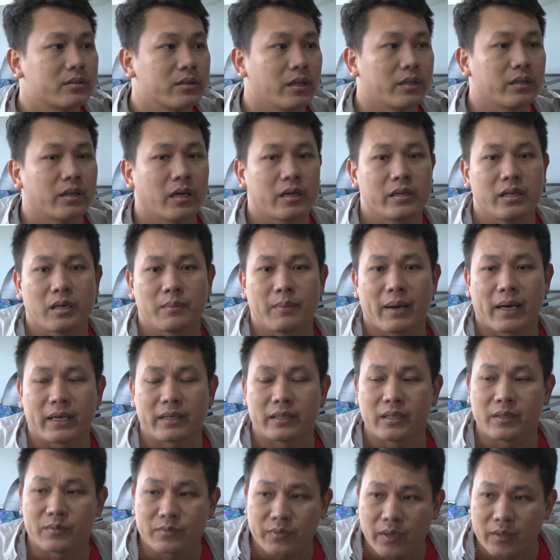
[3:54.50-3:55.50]
trên à, địa bàn
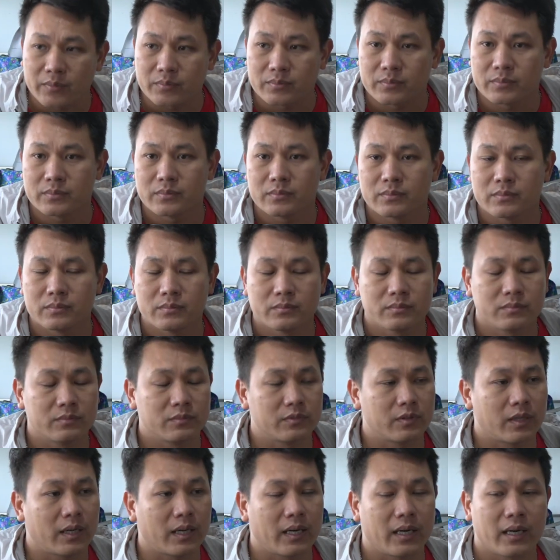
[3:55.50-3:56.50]
Yên Phong
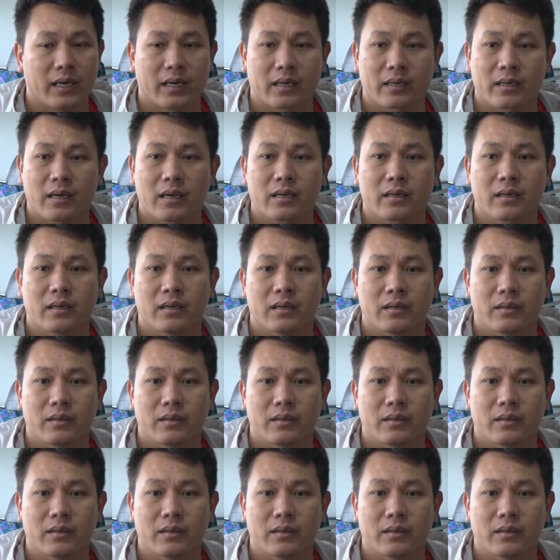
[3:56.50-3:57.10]
và các